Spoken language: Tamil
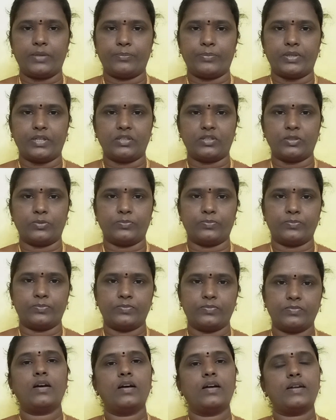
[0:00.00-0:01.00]
ஏற்படுத்தும்
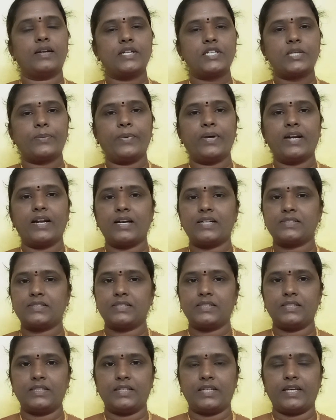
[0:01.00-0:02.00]

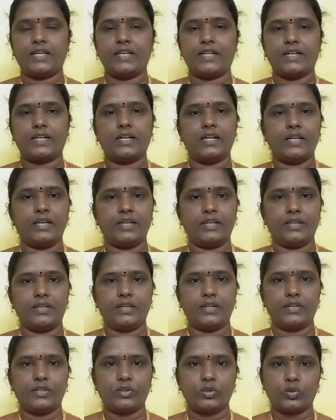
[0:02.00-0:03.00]
ரிஷபராசி நேயர்களை
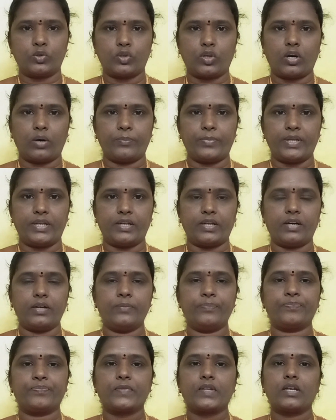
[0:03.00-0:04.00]
எடுத்துக்கிட்டோம் அப்படின்னா
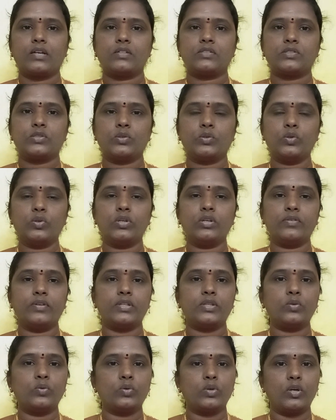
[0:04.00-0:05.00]
இப்போ குரு
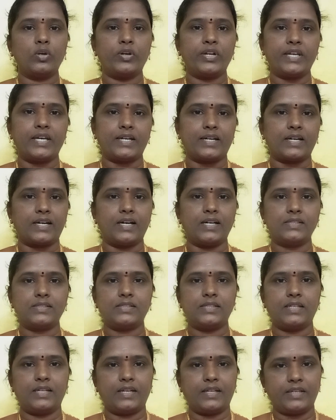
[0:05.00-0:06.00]
வந்து உங்களுடைய
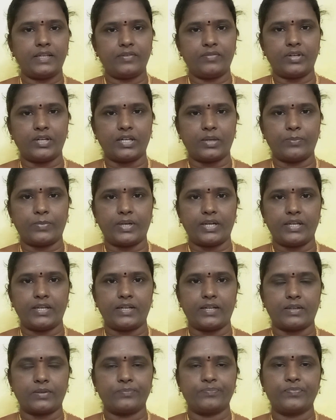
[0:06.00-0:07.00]
ராசியிலேயே வக்ரம்
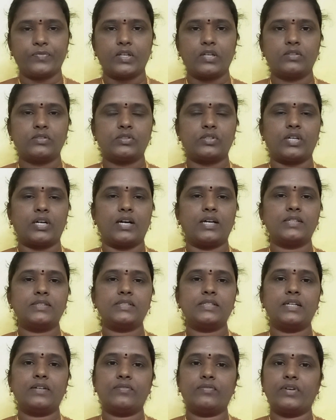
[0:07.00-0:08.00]
அடைகிறார் ஸோ
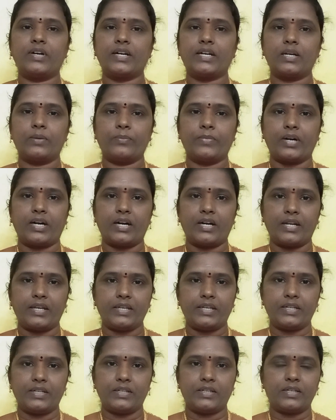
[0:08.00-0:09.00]
ராசியில் வக்ரம்
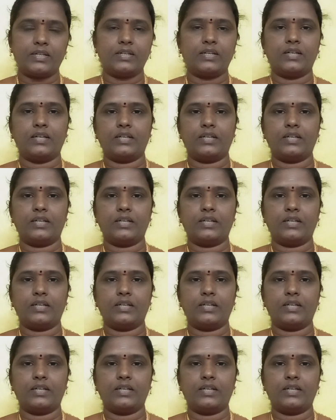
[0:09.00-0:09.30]
அடைகின்ற